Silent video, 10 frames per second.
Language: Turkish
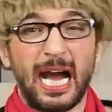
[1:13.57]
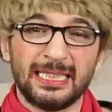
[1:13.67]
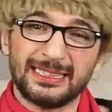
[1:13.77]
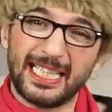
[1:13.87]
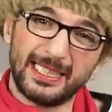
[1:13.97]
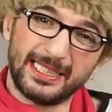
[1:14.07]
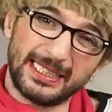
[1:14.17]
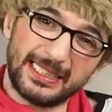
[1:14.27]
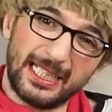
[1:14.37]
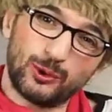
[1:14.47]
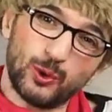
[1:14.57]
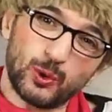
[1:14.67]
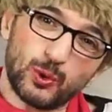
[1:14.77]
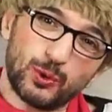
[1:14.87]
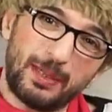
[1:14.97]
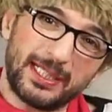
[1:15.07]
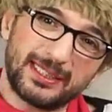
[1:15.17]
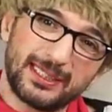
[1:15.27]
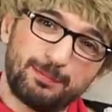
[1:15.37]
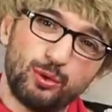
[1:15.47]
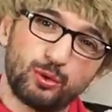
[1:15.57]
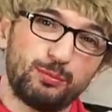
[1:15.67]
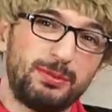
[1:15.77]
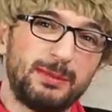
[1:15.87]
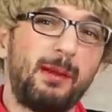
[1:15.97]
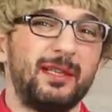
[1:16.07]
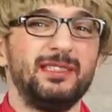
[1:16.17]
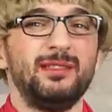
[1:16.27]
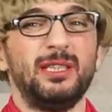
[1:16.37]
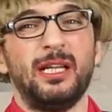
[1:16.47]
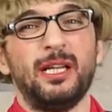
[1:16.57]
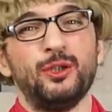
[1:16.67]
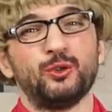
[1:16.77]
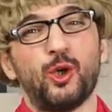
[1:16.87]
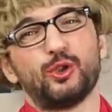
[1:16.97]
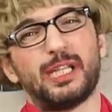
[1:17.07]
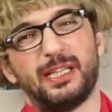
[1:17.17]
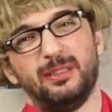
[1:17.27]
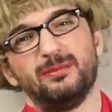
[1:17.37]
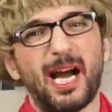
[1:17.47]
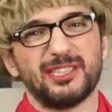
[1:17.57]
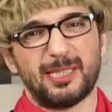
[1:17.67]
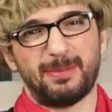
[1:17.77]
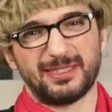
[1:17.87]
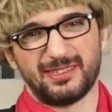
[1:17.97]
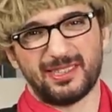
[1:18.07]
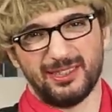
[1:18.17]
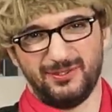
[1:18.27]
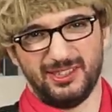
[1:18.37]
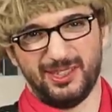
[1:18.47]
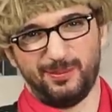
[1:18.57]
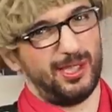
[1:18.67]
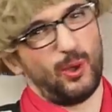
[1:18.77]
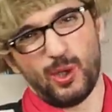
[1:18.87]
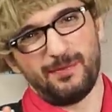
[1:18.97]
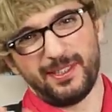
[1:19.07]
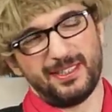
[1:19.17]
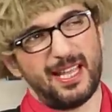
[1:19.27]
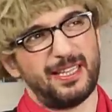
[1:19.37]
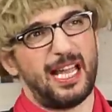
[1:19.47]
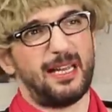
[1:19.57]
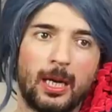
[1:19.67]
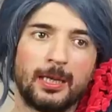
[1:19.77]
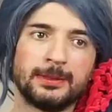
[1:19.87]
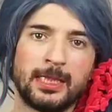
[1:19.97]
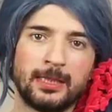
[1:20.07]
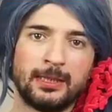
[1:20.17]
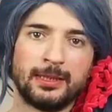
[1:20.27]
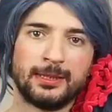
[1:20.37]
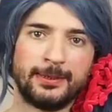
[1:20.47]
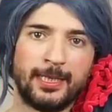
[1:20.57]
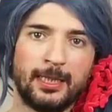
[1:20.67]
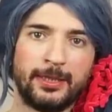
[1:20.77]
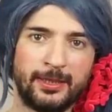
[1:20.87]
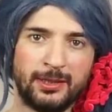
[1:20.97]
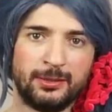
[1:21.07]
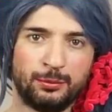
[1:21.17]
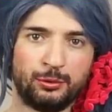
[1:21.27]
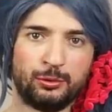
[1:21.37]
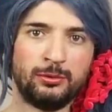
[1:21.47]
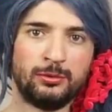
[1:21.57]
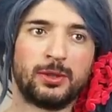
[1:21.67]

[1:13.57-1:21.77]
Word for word: Hansel ile Gretel çulsuz parasız pulsuz bir babanın çocukları Bağcılar Pazarı'ndan alışveriş yapıyorlar öyle fakirler yani. Hansel ile Gretel yengeç burcu.